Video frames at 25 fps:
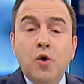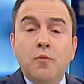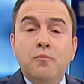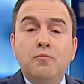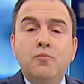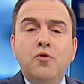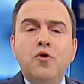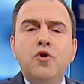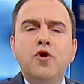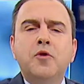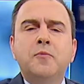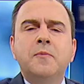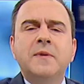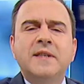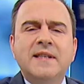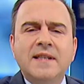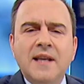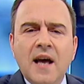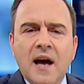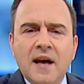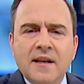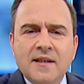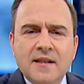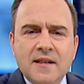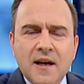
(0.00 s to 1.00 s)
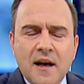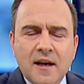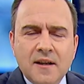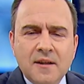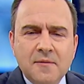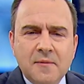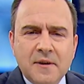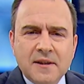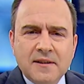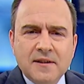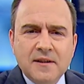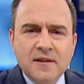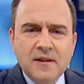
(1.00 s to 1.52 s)
Büyük bir siyasi
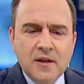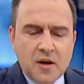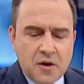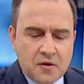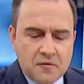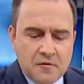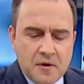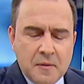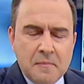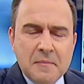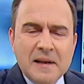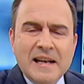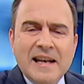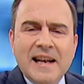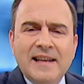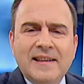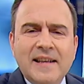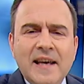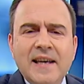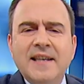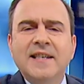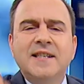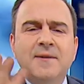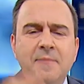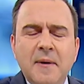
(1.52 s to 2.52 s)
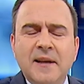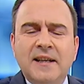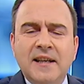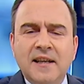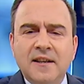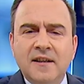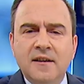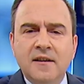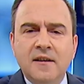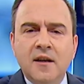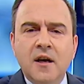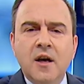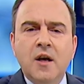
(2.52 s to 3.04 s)
adım atın ve millete hizmet
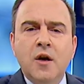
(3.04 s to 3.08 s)
edin.